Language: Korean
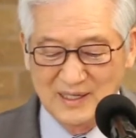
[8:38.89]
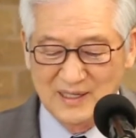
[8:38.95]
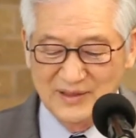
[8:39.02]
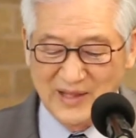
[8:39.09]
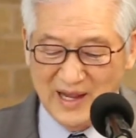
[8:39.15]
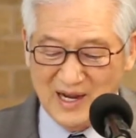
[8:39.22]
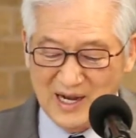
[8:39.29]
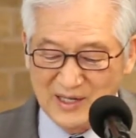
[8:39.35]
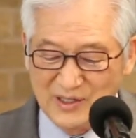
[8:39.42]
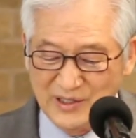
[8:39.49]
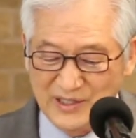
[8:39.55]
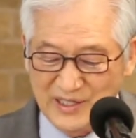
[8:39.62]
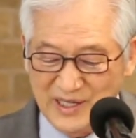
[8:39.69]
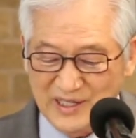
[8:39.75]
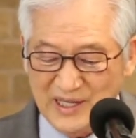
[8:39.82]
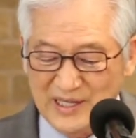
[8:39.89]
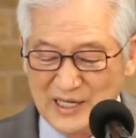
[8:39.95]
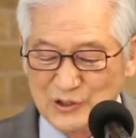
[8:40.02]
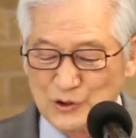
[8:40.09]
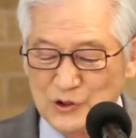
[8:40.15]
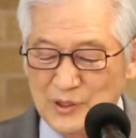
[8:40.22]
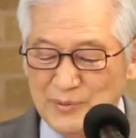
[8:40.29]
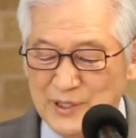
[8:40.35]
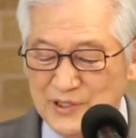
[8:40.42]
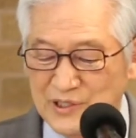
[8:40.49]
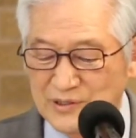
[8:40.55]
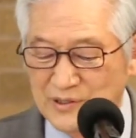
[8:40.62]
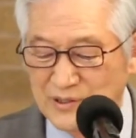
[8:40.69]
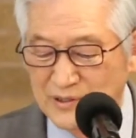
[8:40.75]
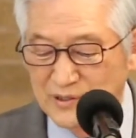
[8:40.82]
내가 너희에게 예수님의
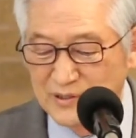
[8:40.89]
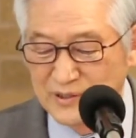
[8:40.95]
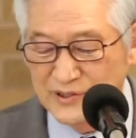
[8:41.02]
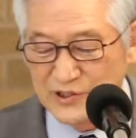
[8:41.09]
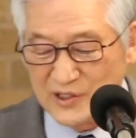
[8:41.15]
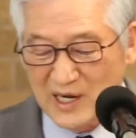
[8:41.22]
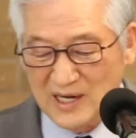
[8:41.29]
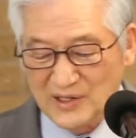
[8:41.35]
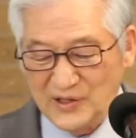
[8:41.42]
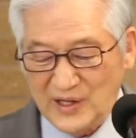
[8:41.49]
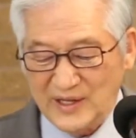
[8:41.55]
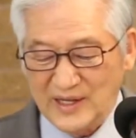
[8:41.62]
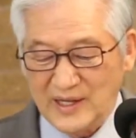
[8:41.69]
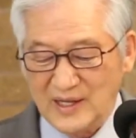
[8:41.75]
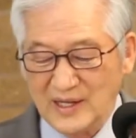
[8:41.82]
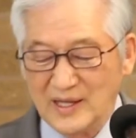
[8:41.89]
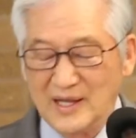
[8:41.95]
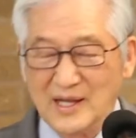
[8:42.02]
증거를 전할 때에